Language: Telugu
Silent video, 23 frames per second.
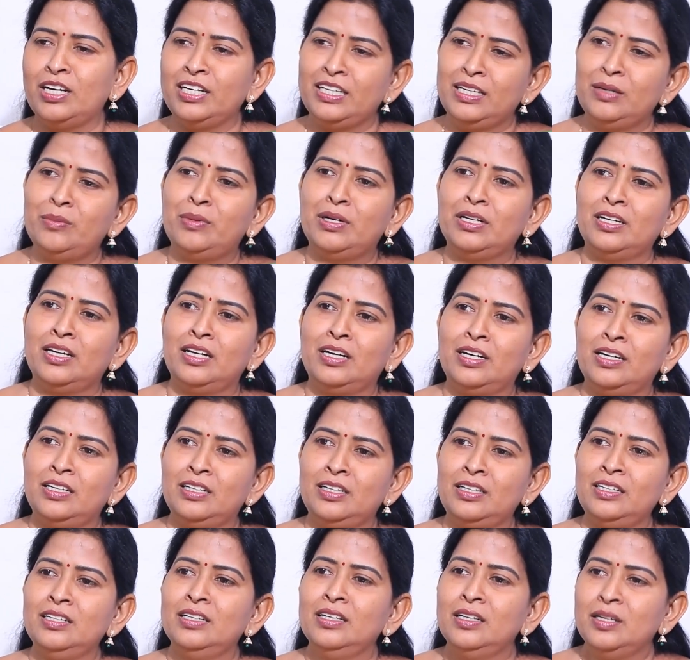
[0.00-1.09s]
వాళ్ళు
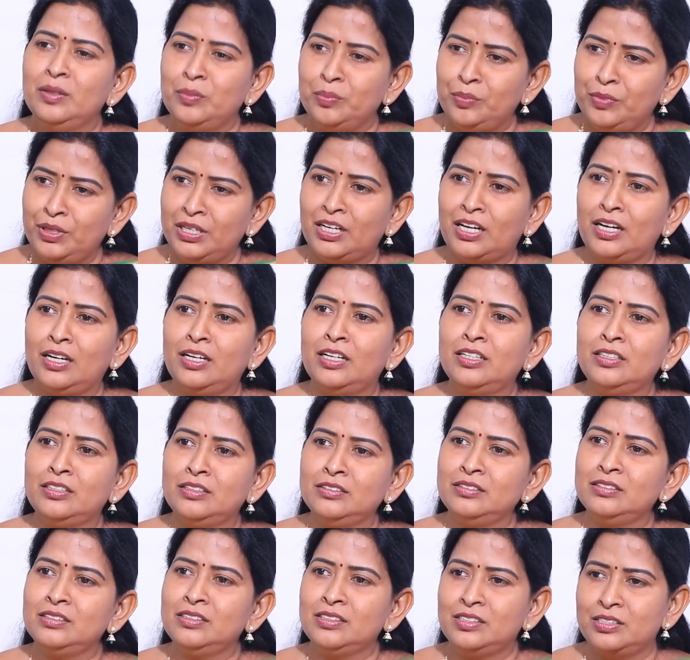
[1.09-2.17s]
ఏమంటారంటే మీరు
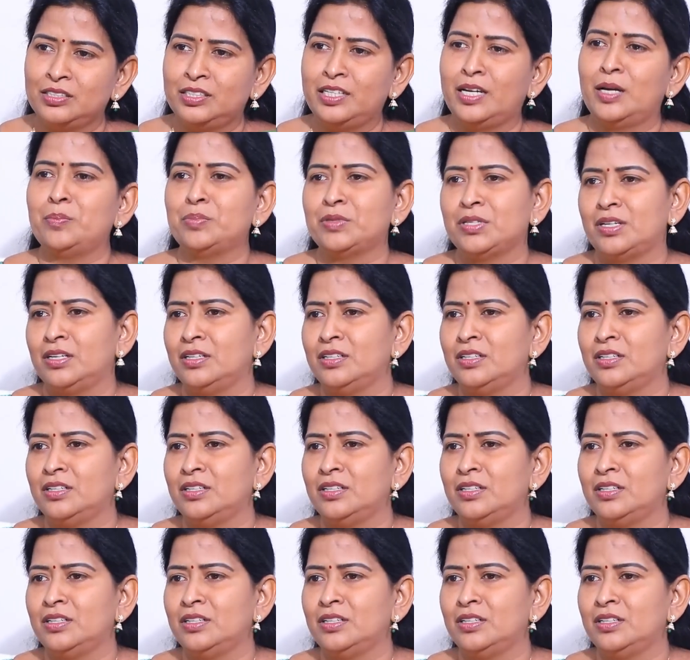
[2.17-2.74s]
అన్నట్టు స్టాంప్స్